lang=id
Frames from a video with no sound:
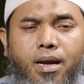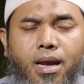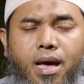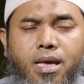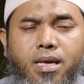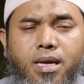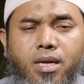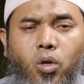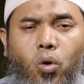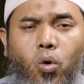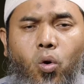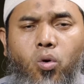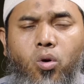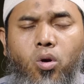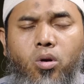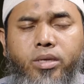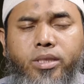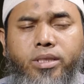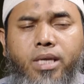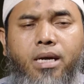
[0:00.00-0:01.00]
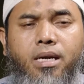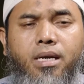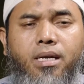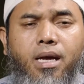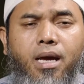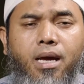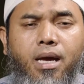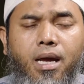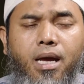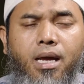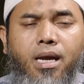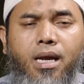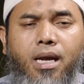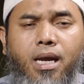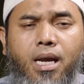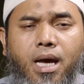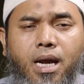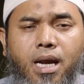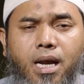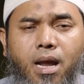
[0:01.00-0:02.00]
La yadkhulul jannah
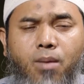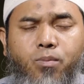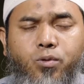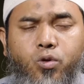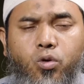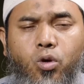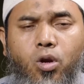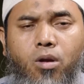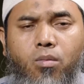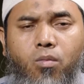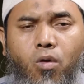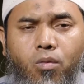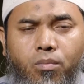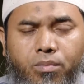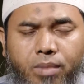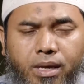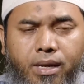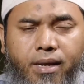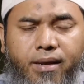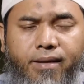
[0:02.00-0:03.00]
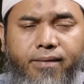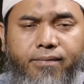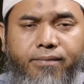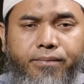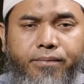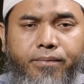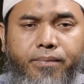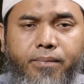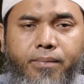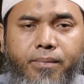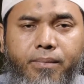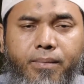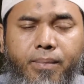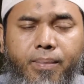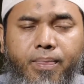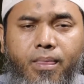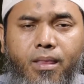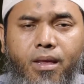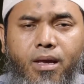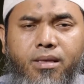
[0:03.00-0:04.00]
illa nafsul mukmin.
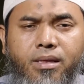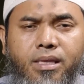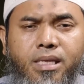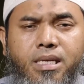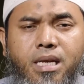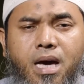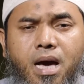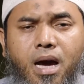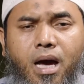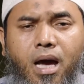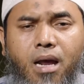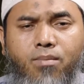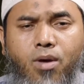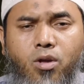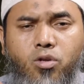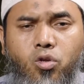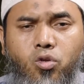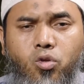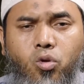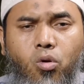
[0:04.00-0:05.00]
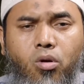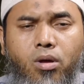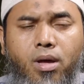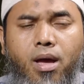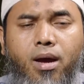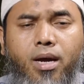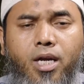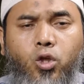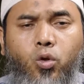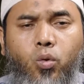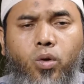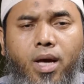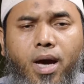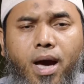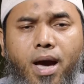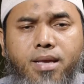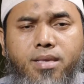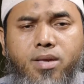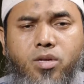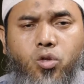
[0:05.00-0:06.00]
Tidak akan masuk surga kecuali
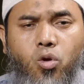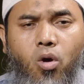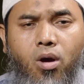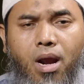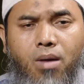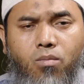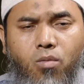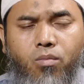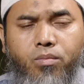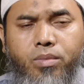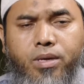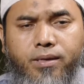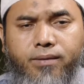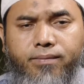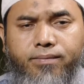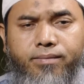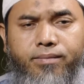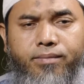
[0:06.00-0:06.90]
hanya seorang mukmin.